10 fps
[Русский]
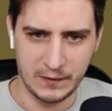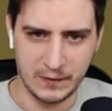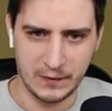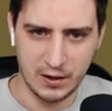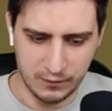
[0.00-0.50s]

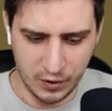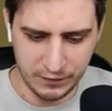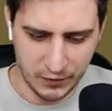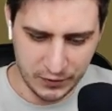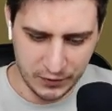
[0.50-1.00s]

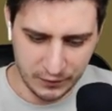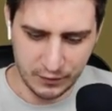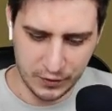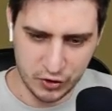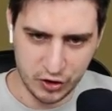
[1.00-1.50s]
Вот, вот, вот,
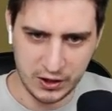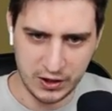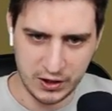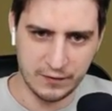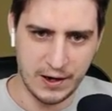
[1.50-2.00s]
вот,
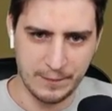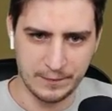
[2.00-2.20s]
4,2.